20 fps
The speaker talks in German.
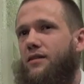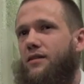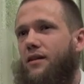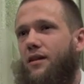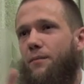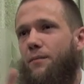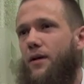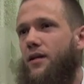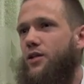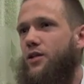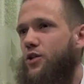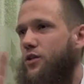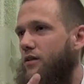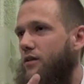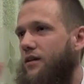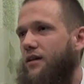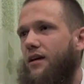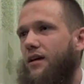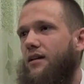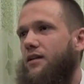die die
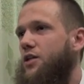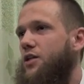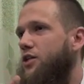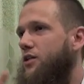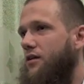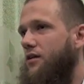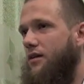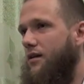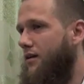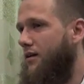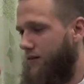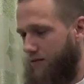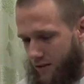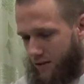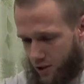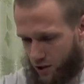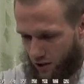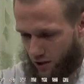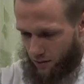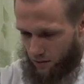Menschen nicht,
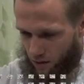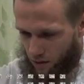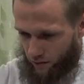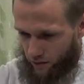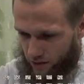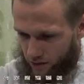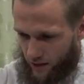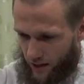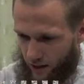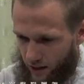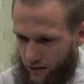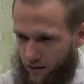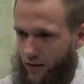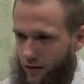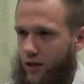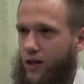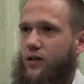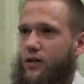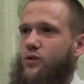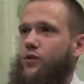nicht jedem hier auf dieser Erde
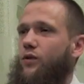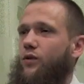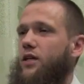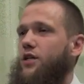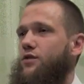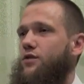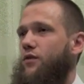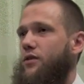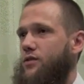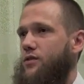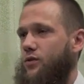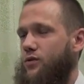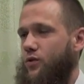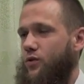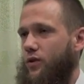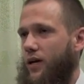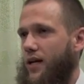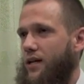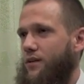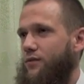zurecht, also
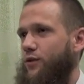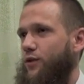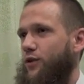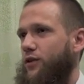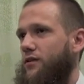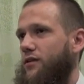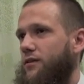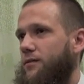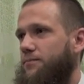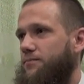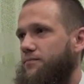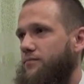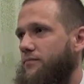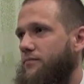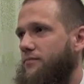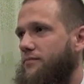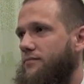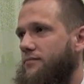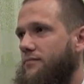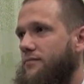zuteil wird.
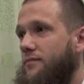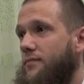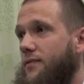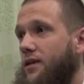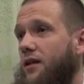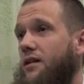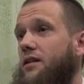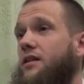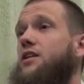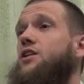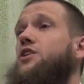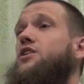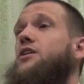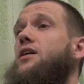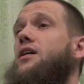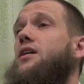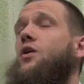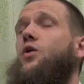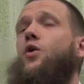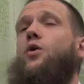Nicht
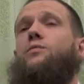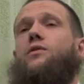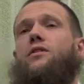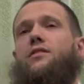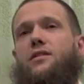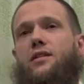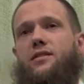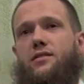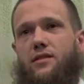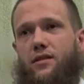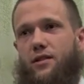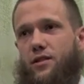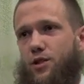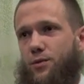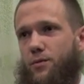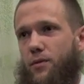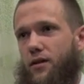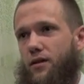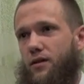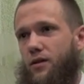jeder kommt in diesen
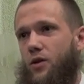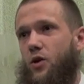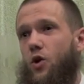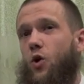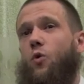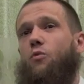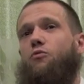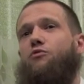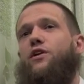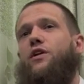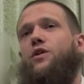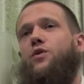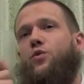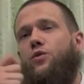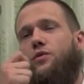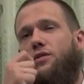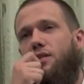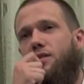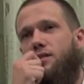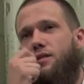Geschmack. Und wenn du
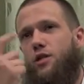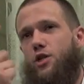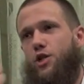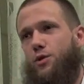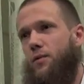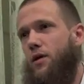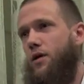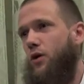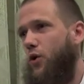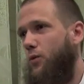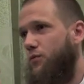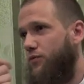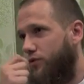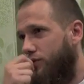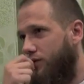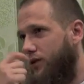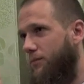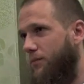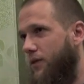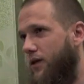in diesen Geschmack kommst
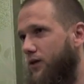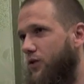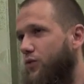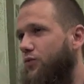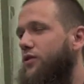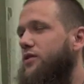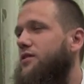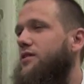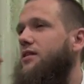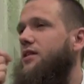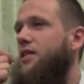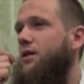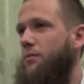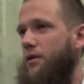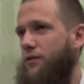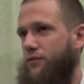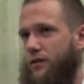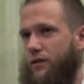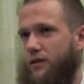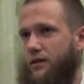und Iman, du willst ihn nie
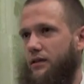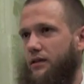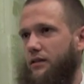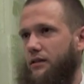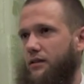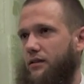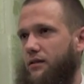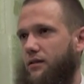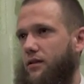mehr verlieren.